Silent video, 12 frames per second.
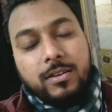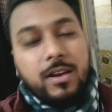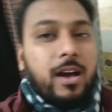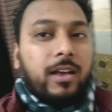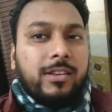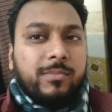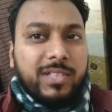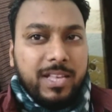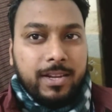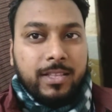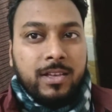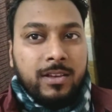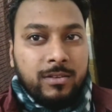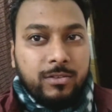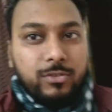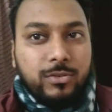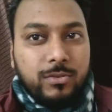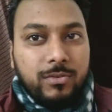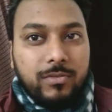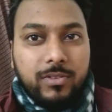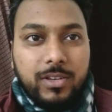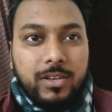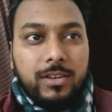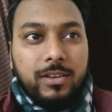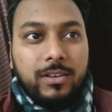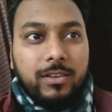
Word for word: कहानी बता रहा था जो कि